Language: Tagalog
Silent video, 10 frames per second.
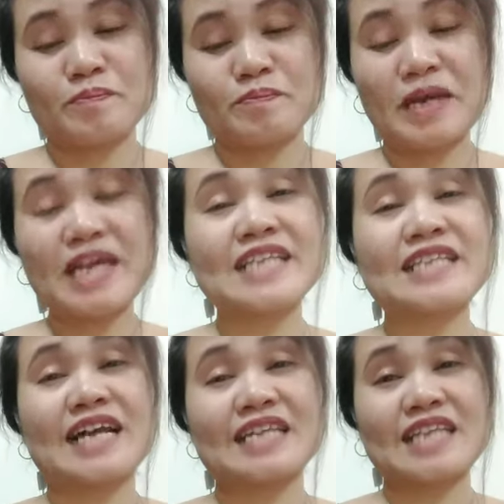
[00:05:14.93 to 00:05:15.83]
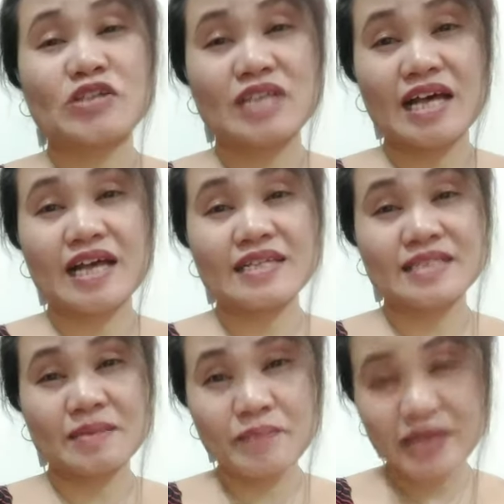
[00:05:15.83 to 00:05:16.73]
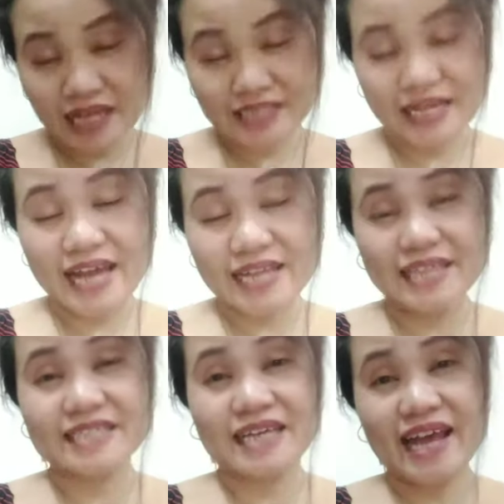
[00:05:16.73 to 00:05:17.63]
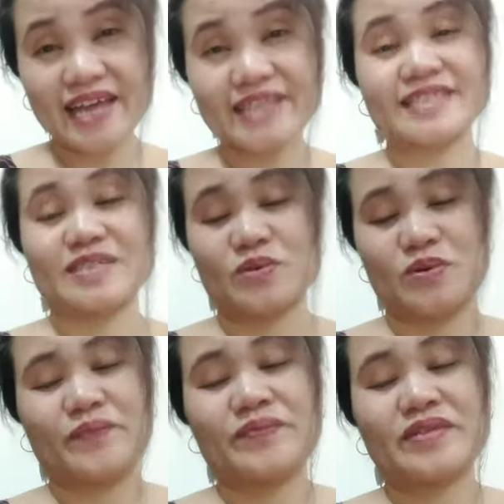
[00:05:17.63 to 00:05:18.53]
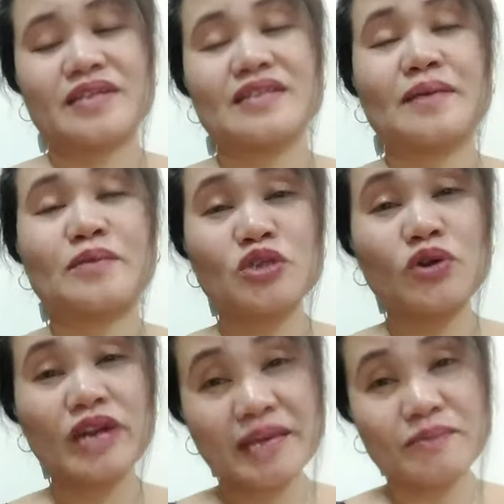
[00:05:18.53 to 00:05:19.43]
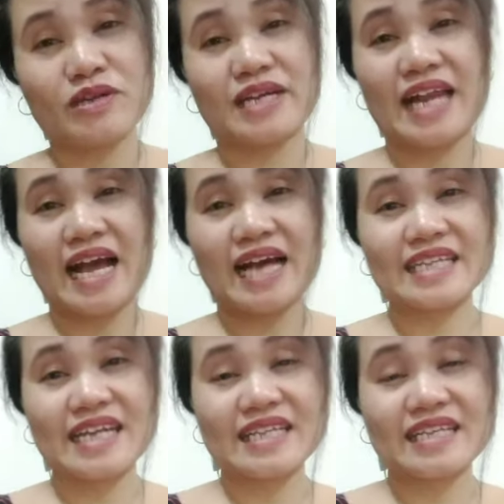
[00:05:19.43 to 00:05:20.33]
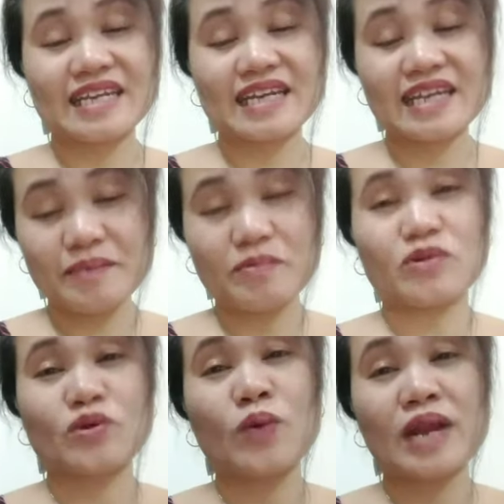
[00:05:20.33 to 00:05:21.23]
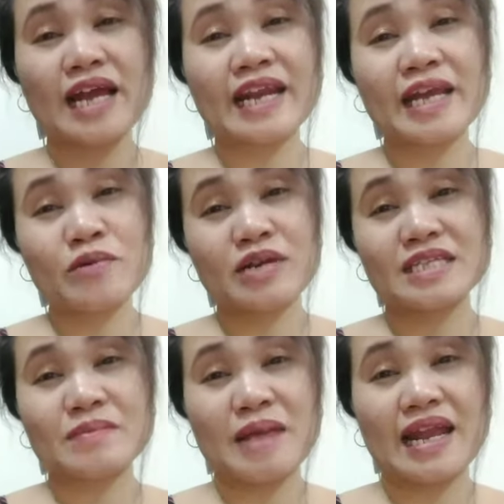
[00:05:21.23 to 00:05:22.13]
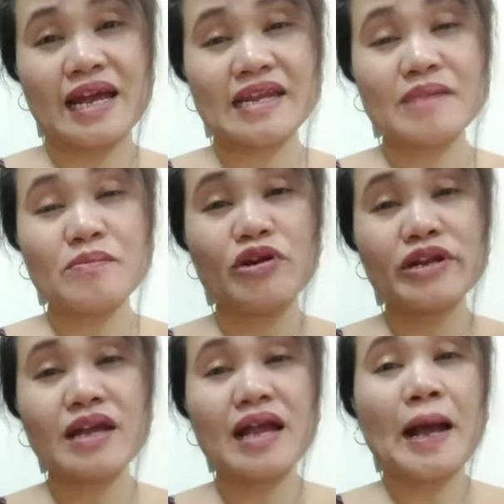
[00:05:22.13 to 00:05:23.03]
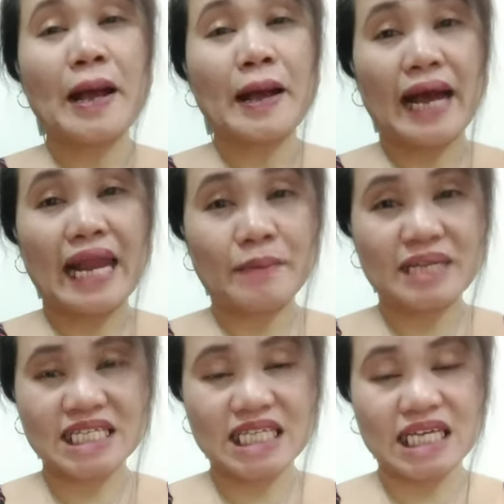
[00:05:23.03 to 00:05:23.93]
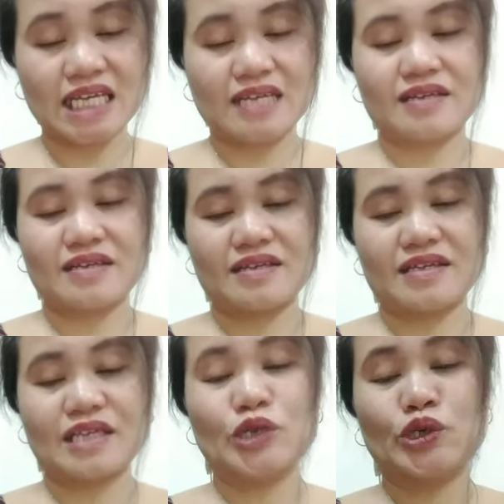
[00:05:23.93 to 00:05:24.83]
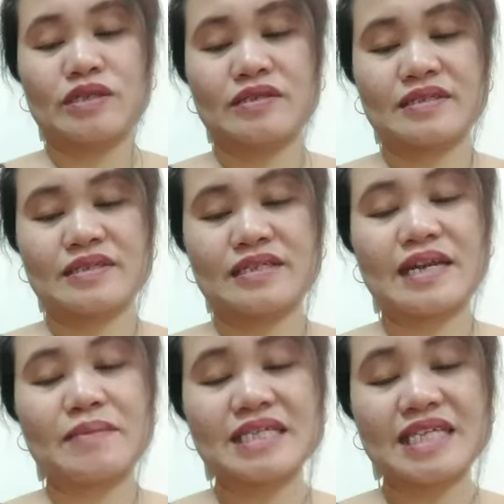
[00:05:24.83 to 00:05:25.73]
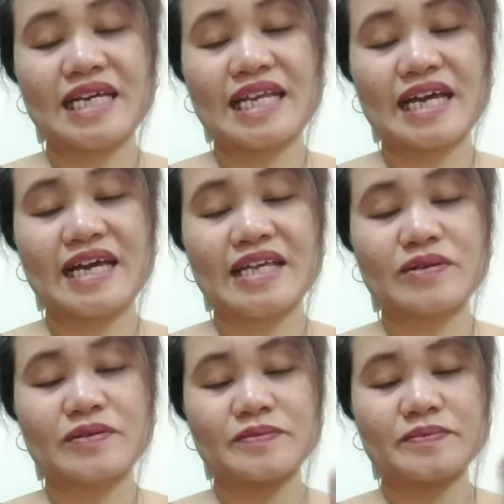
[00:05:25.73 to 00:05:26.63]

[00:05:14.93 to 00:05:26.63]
mahilig talaga tayo sa, sa bigas, sa kanin, sa rice. O. Oh, tapos yung limon, kailangan din natin yan ng limon. Kung walang limon, kasi mahal ang limon, kalamansi. Yun, kalamansi ang ilagay nyo.